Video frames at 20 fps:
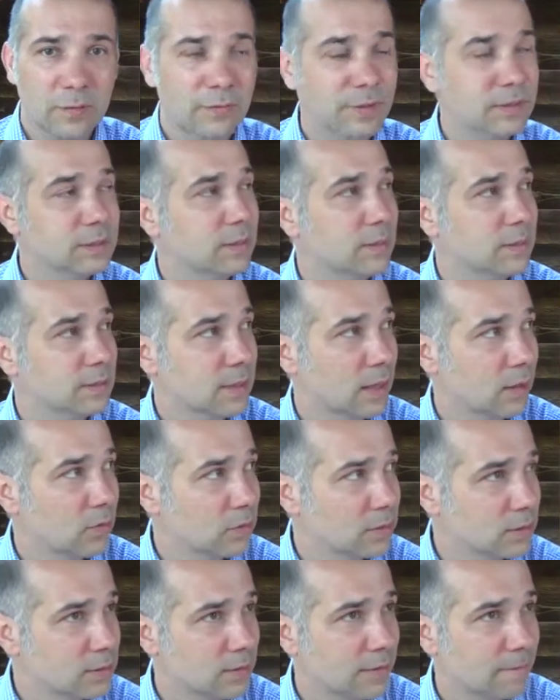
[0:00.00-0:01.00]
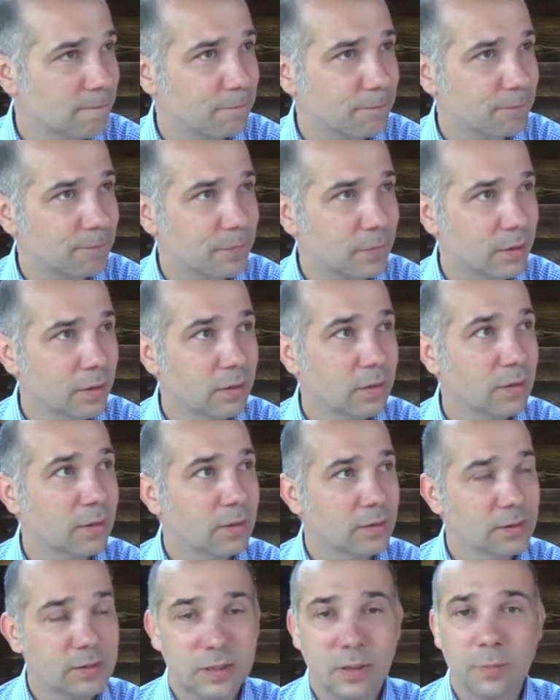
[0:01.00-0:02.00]
Wie sieht es aus?
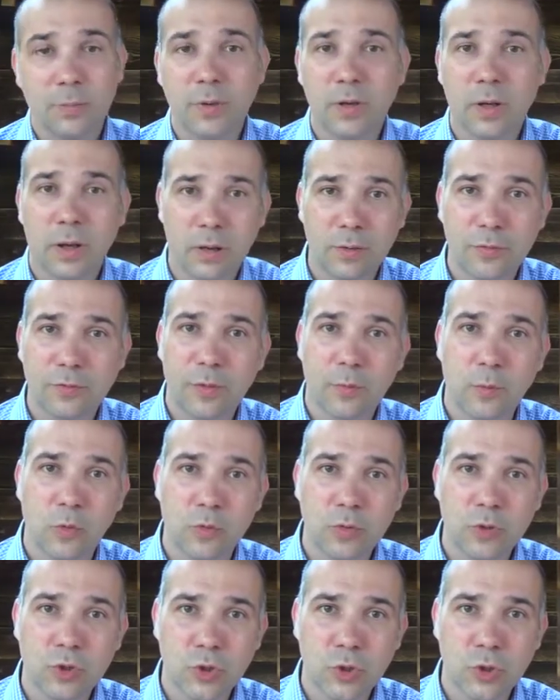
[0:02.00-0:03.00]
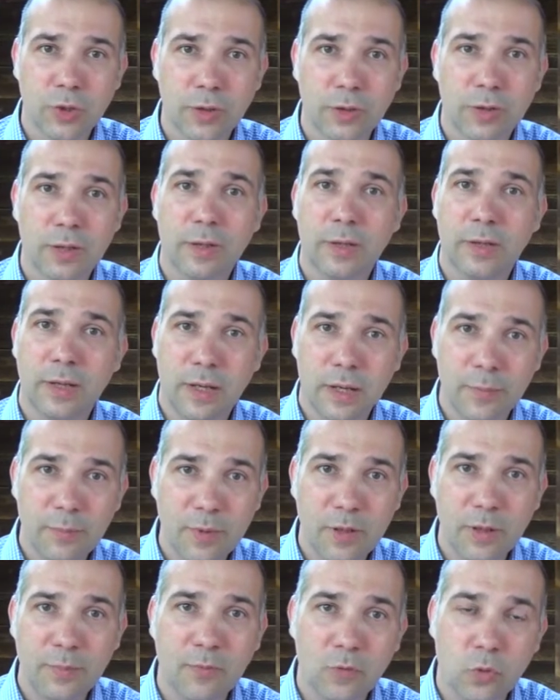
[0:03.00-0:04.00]
Es gibt hier auf dem Grundstück
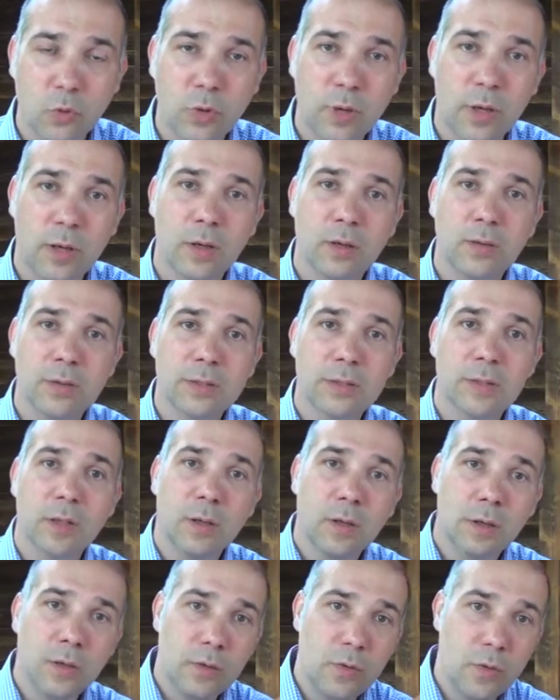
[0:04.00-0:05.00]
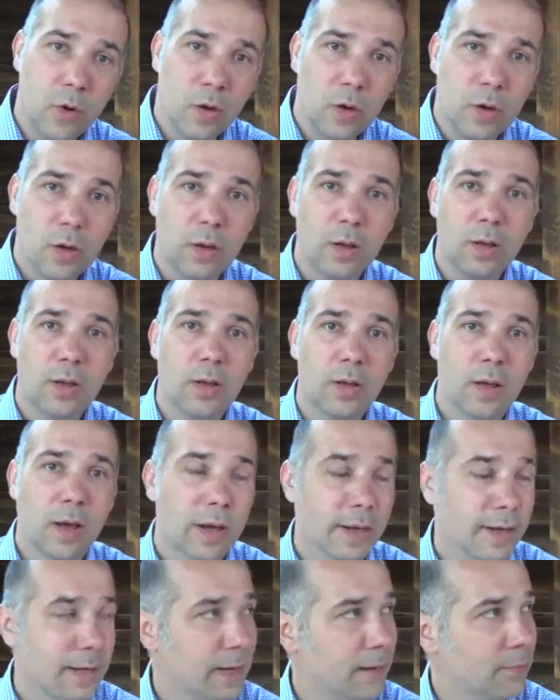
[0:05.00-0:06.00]
neben dem Wohnhaus noch
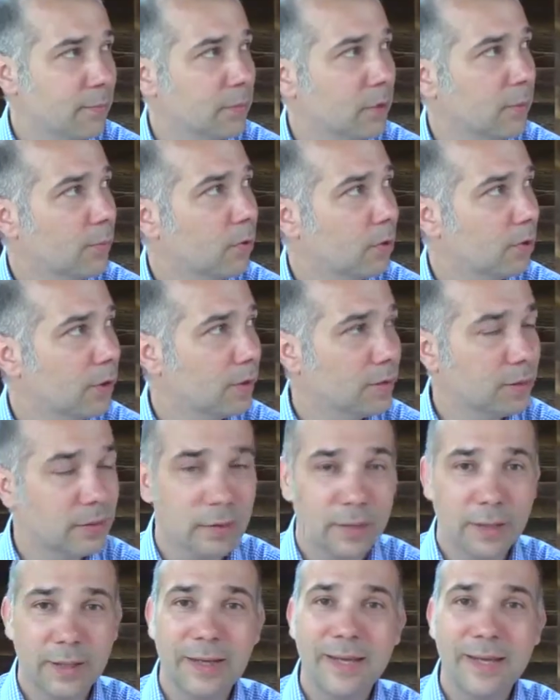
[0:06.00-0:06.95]
ein Nebengebäude.